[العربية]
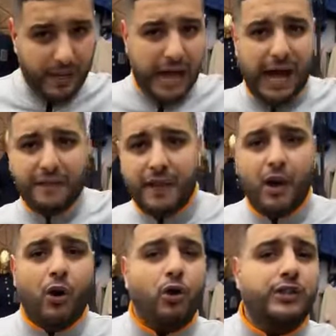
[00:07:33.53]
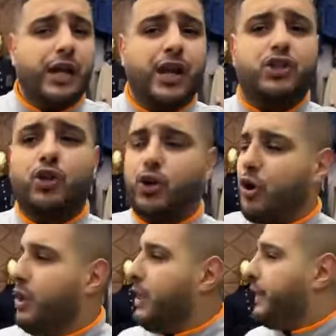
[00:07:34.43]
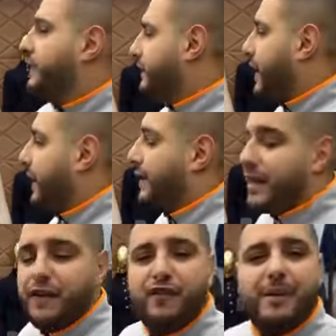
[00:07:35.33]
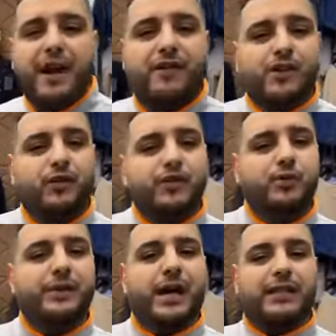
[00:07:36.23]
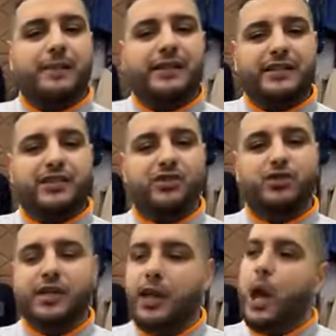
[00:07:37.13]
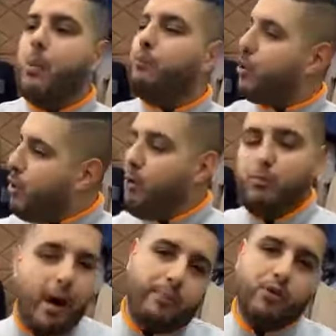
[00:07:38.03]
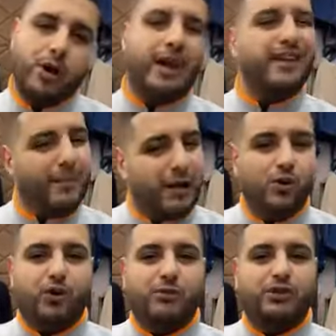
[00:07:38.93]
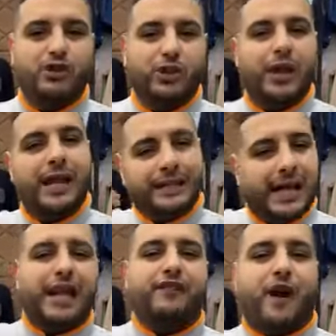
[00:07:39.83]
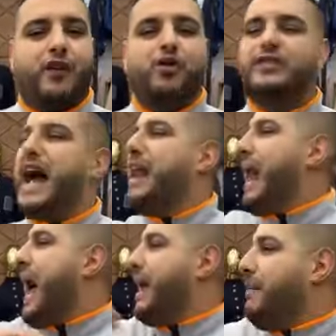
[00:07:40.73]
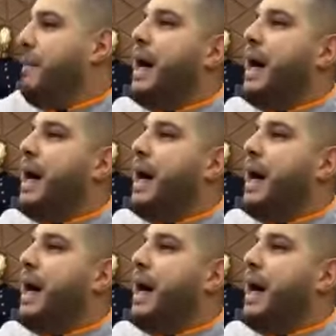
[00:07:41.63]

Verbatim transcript: عند اوتيل الشورو الديتاي رانا في مارافارس سوفي سوبيدا عند الامير تاع سيتي سنوسي برومو مهبوله كرمال عيونكم السود تاع لي فاكونس كاع العالم